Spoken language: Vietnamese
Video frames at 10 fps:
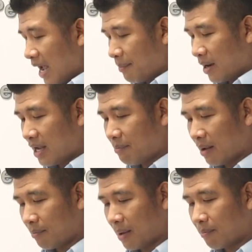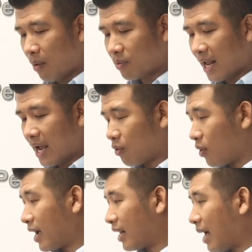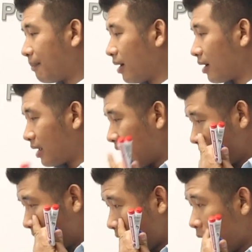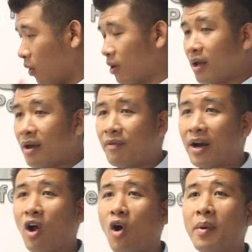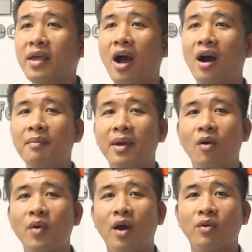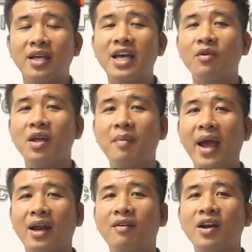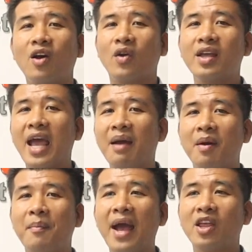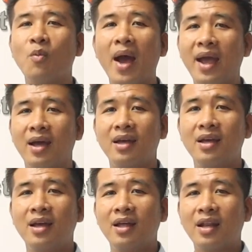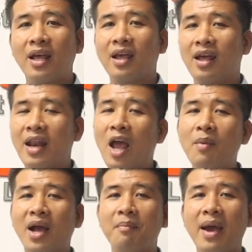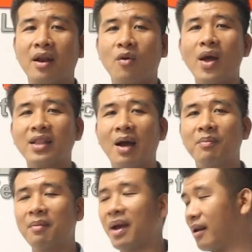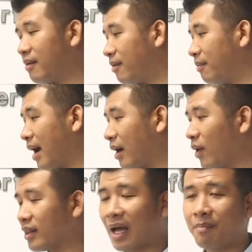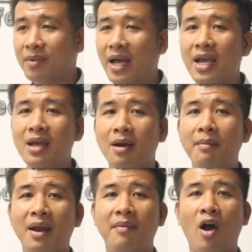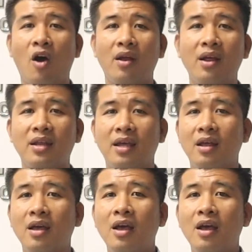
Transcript: giá mà khi mình mình bóc ra của các năm á, cái giá phần thô, phần thô bây giờ á, mình không hiểu tại sao trên mạng nó vẫn còn cái giá mà ba triệu ba. Thì nếu mà các bạn quan tâm, các bạn mà quan tâm kỹ, các bạn mà hỏi ấy, thì